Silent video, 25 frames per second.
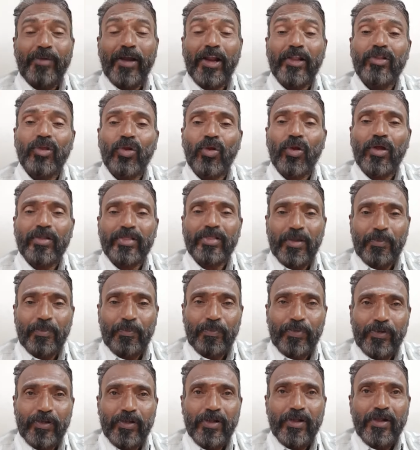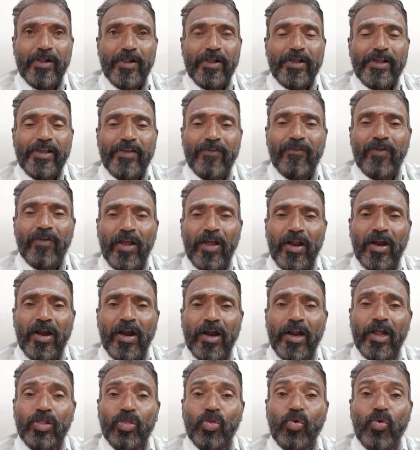மறந்துடும் தப்பு இவ்வளோ நாள்
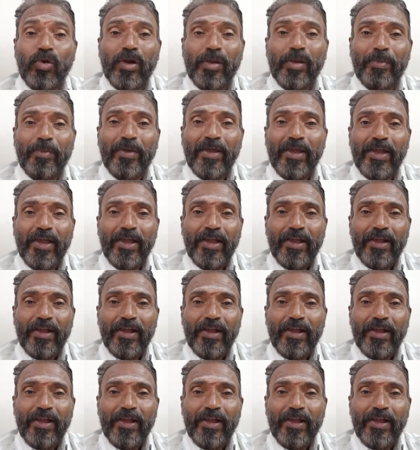நல்லா தூங்கணுமே